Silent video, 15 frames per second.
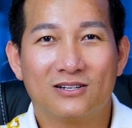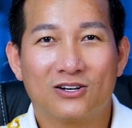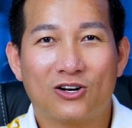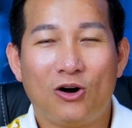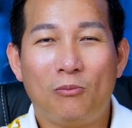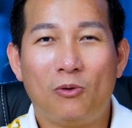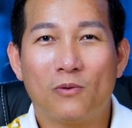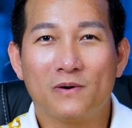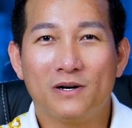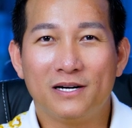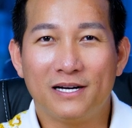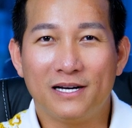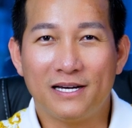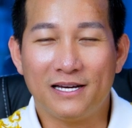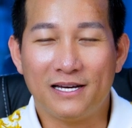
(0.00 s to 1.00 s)
có một
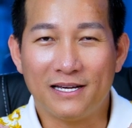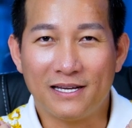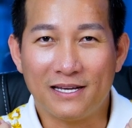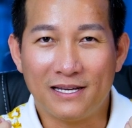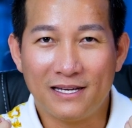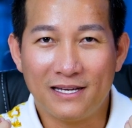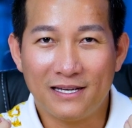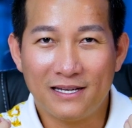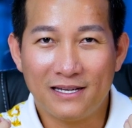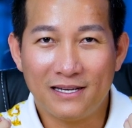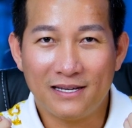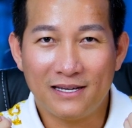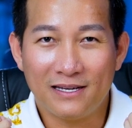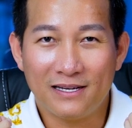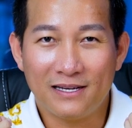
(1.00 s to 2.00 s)
người
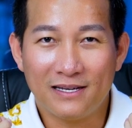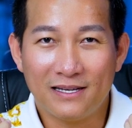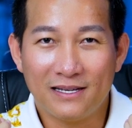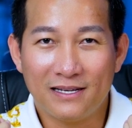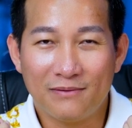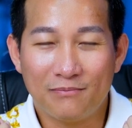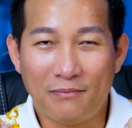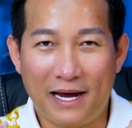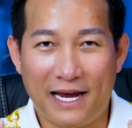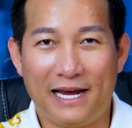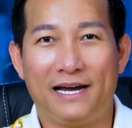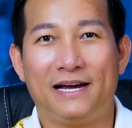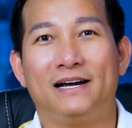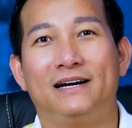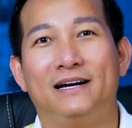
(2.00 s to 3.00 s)

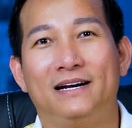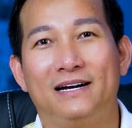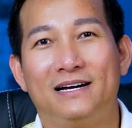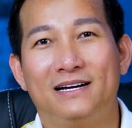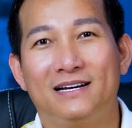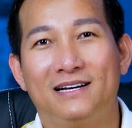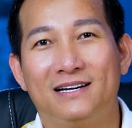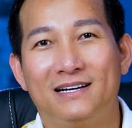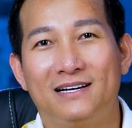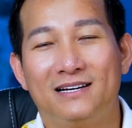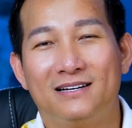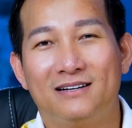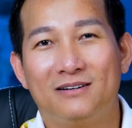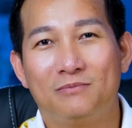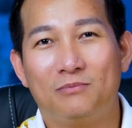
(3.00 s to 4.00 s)
mẹ
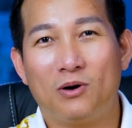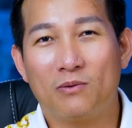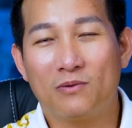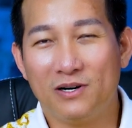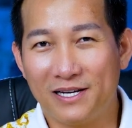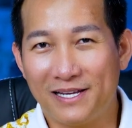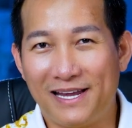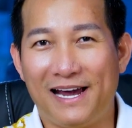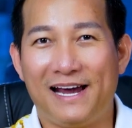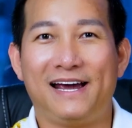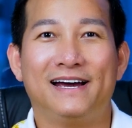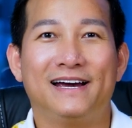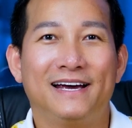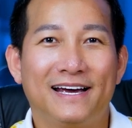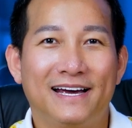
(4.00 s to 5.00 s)
một người
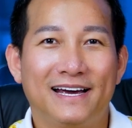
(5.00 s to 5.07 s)
cha